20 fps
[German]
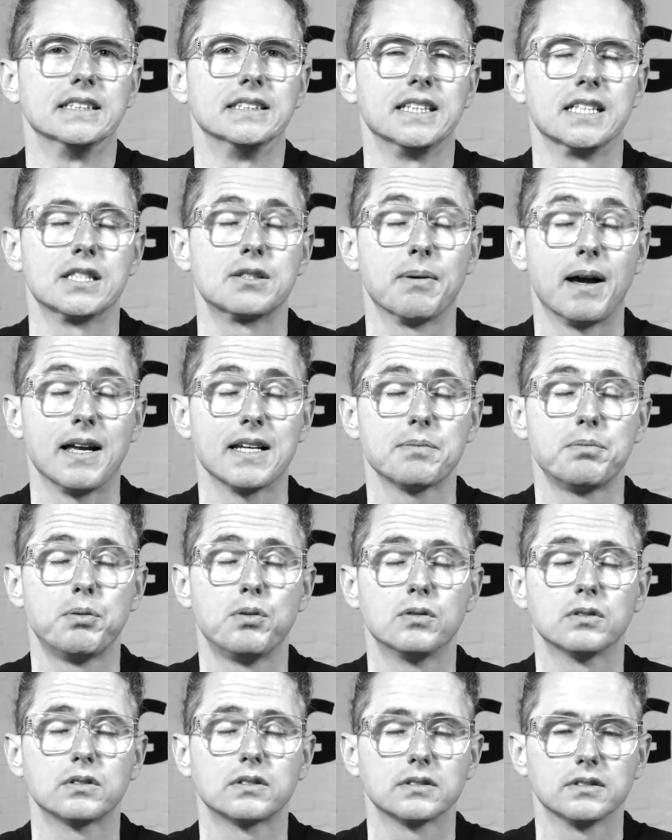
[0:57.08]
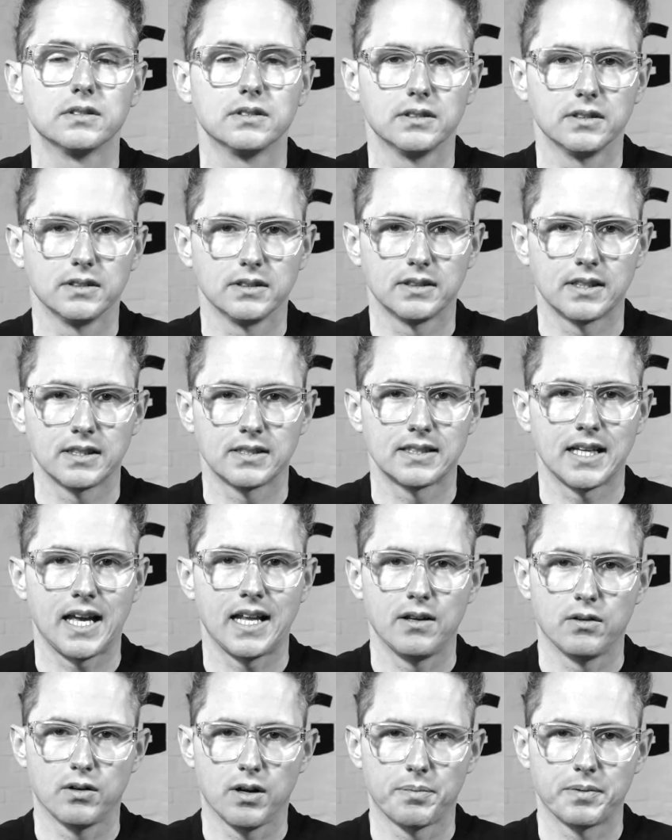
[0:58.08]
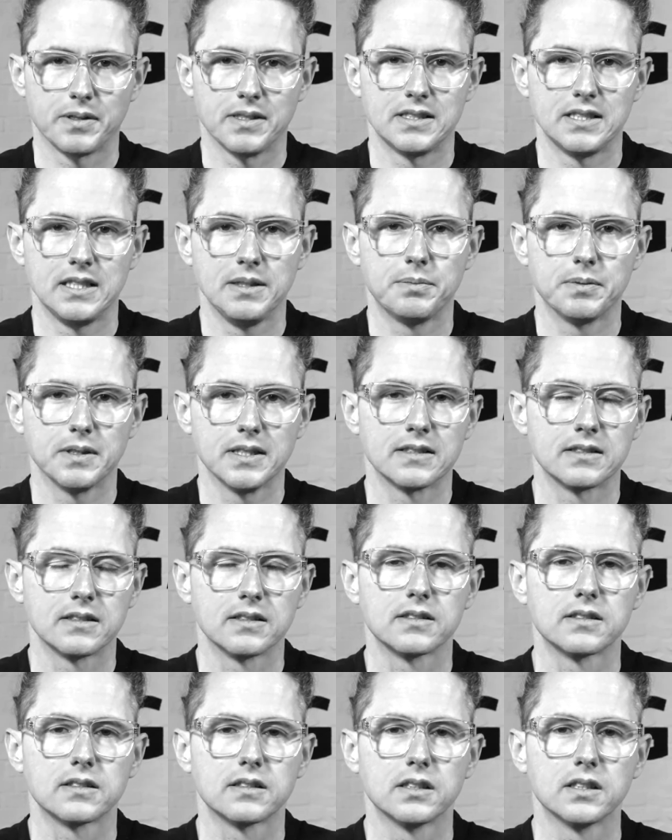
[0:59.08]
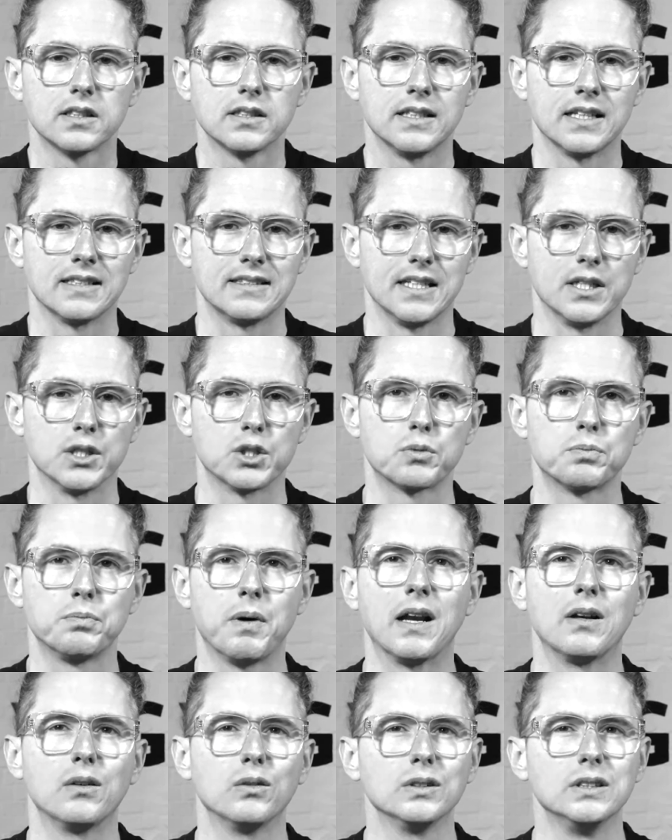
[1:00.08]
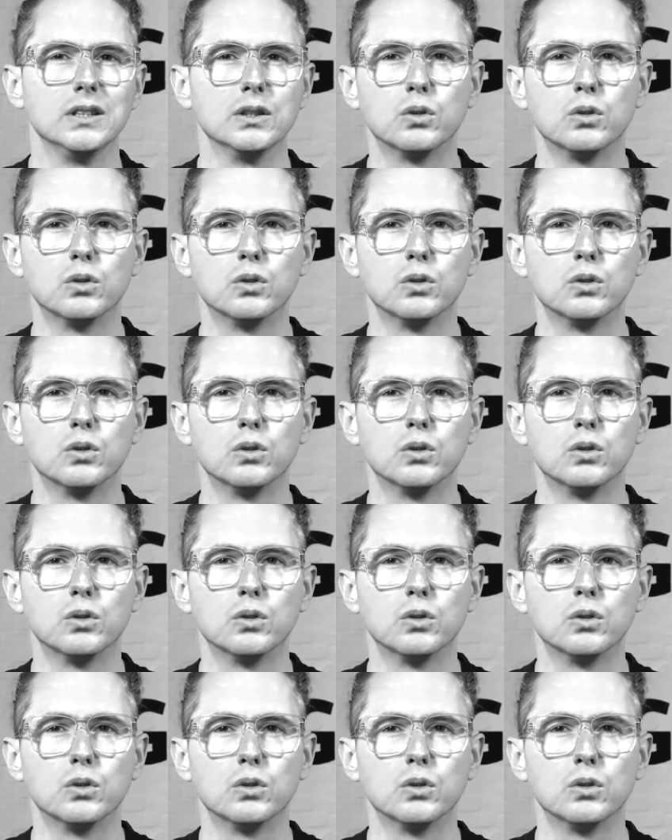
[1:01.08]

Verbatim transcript: Der zweite Punkt des Thaler-Yoga-Prinzip ist es, dass Entspannung die